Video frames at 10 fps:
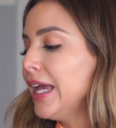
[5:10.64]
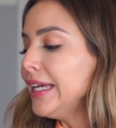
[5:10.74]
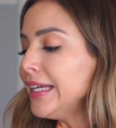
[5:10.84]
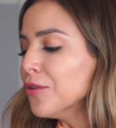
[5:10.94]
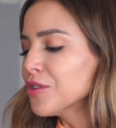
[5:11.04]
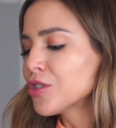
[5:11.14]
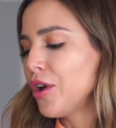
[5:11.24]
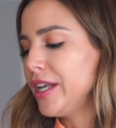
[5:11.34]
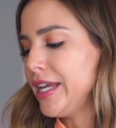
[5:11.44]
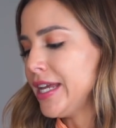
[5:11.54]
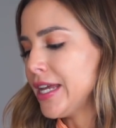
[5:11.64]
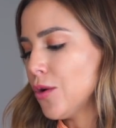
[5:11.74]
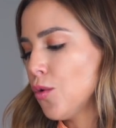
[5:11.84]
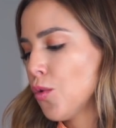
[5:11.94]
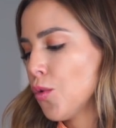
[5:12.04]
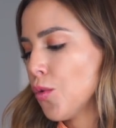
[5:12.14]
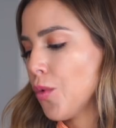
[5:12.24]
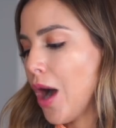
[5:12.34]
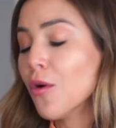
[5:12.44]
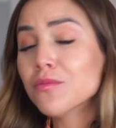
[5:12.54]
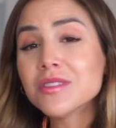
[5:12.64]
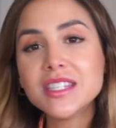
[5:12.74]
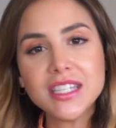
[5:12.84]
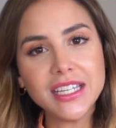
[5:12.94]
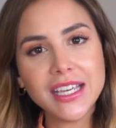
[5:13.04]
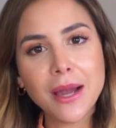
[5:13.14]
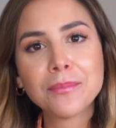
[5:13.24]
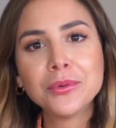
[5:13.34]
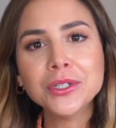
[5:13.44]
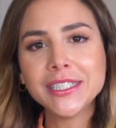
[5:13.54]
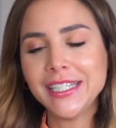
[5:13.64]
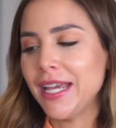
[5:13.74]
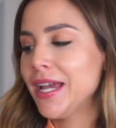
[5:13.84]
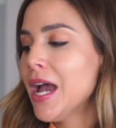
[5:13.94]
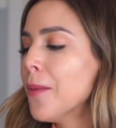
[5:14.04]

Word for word: E eu escolhi o, a oncinha, por quê?